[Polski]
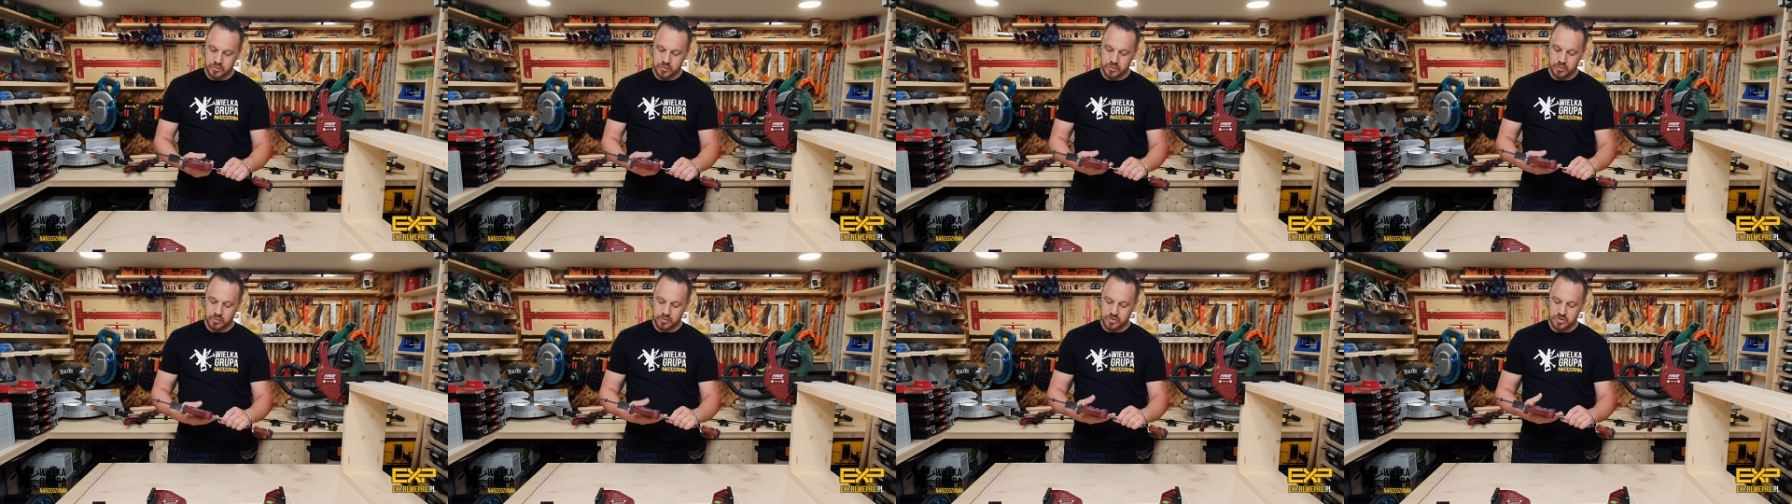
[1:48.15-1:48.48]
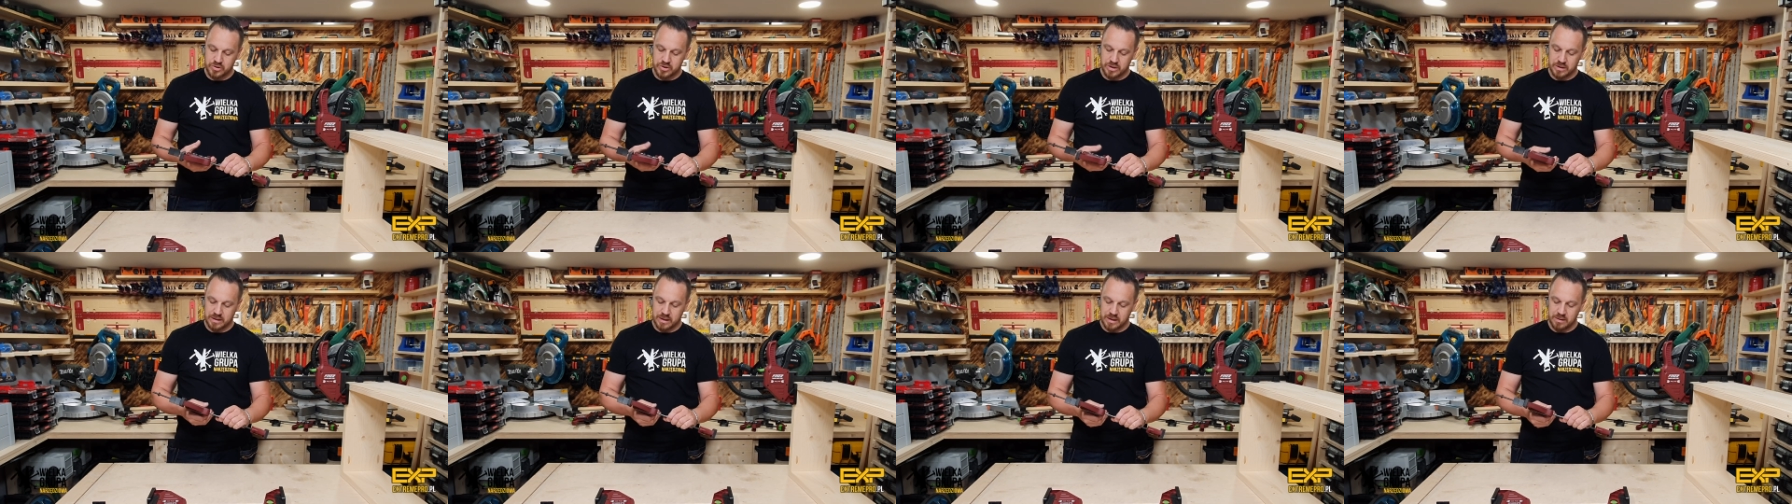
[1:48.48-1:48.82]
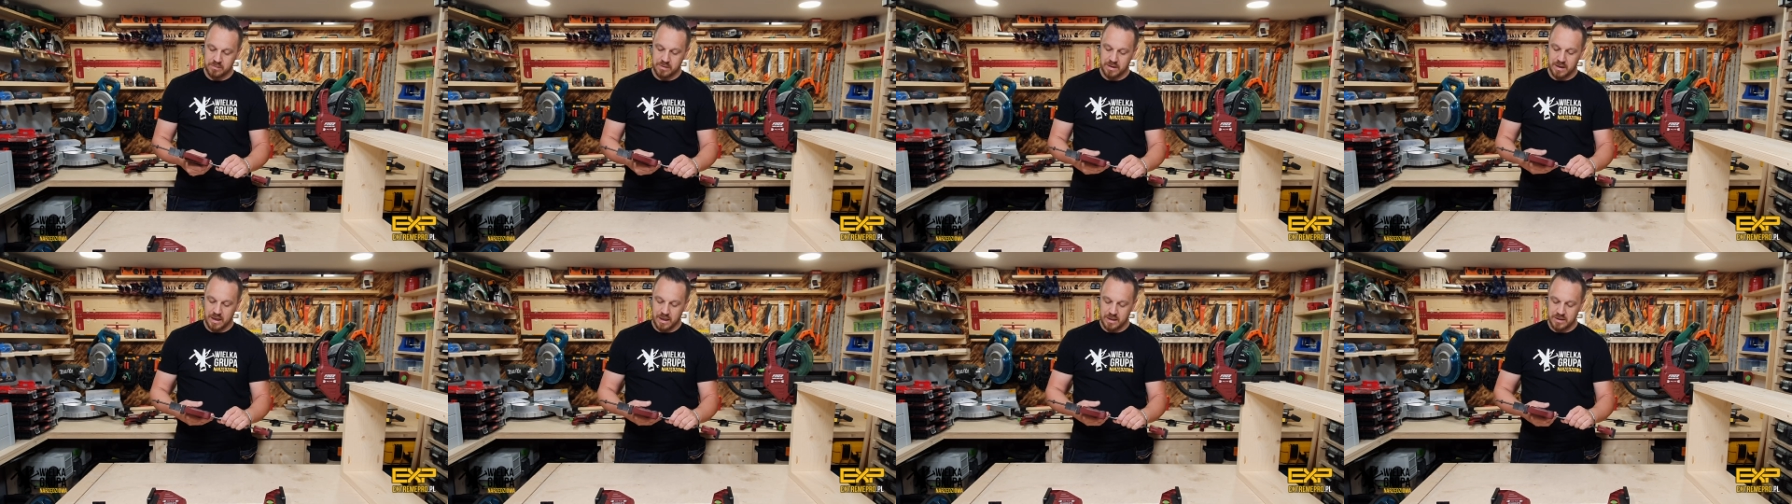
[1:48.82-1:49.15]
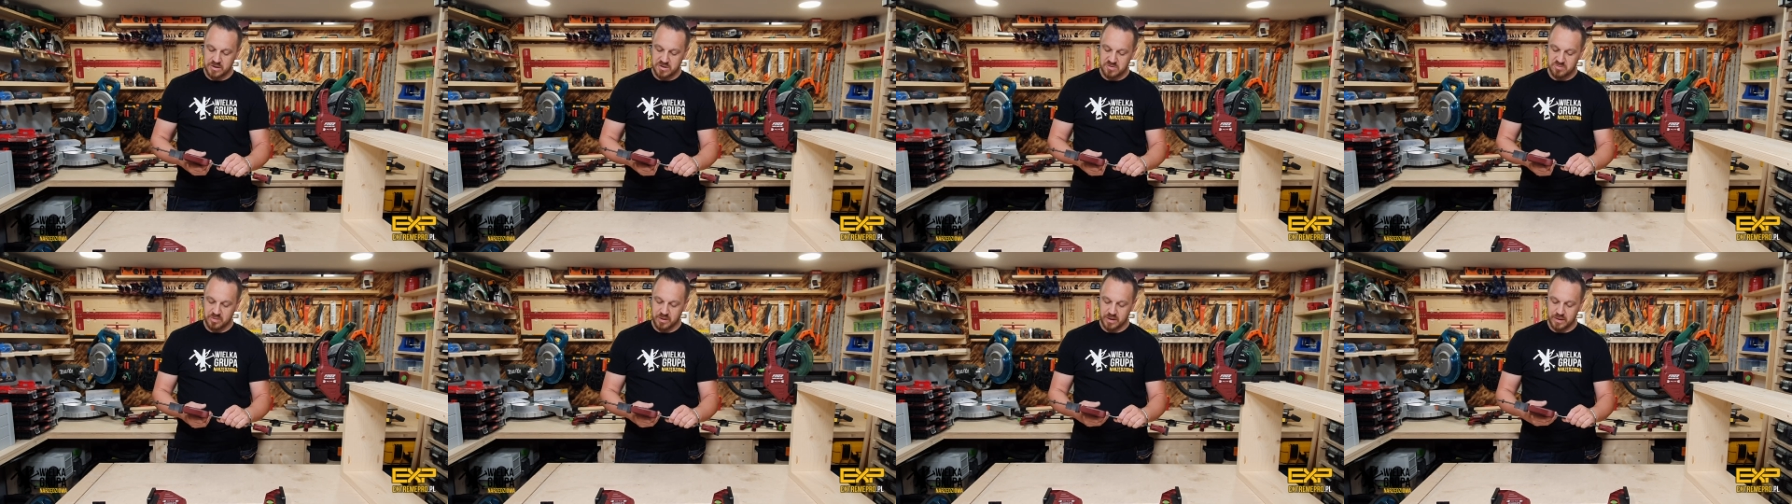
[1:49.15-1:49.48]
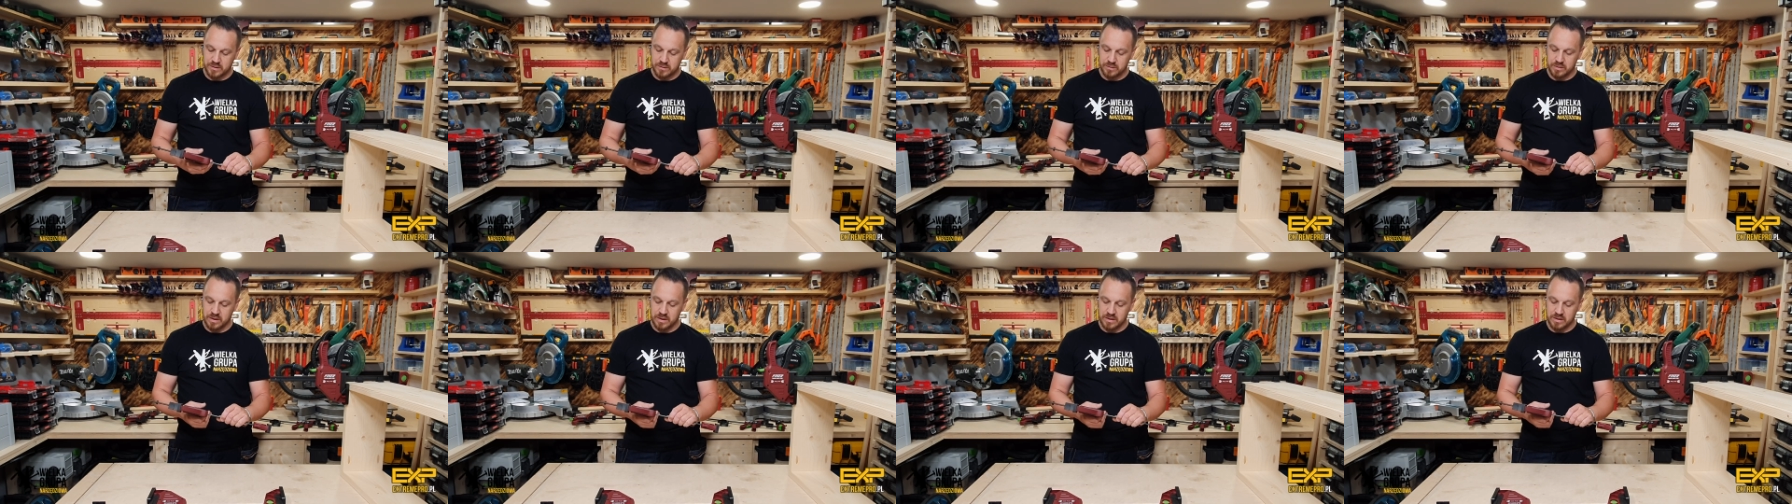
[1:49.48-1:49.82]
czuć, że ten mechanizm pracuje